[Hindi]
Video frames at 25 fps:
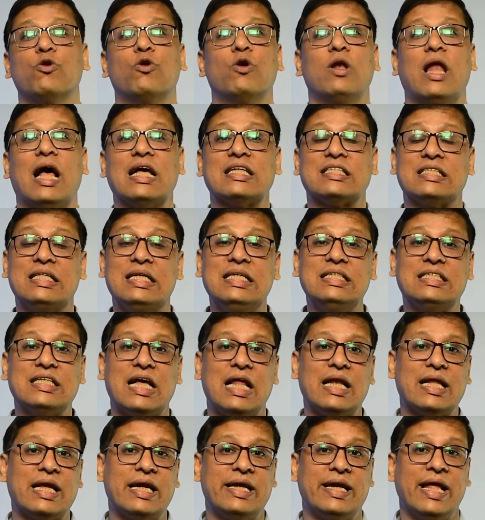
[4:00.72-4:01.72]
को लास्ट तीन
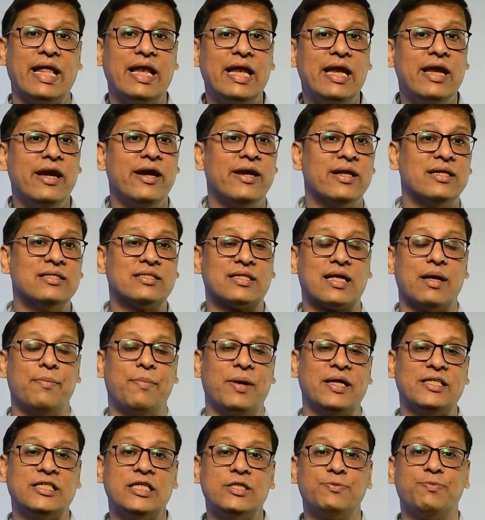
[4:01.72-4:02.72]
साल के डेली रिटर्न्स के
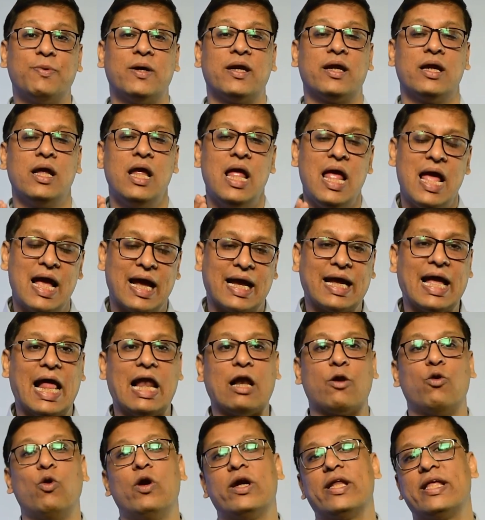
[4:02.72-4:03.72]
बेसिस पर
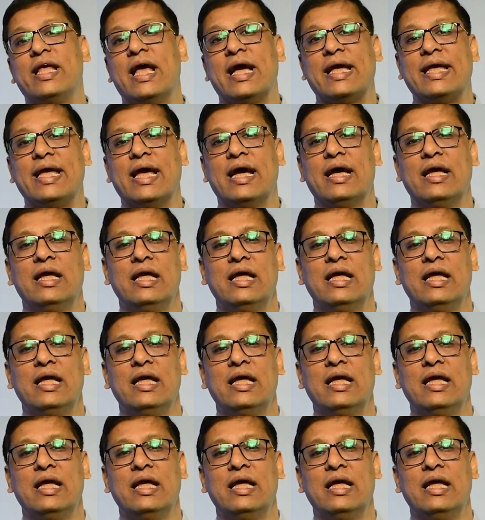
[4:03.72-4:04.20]
कैलकुलेट किया गया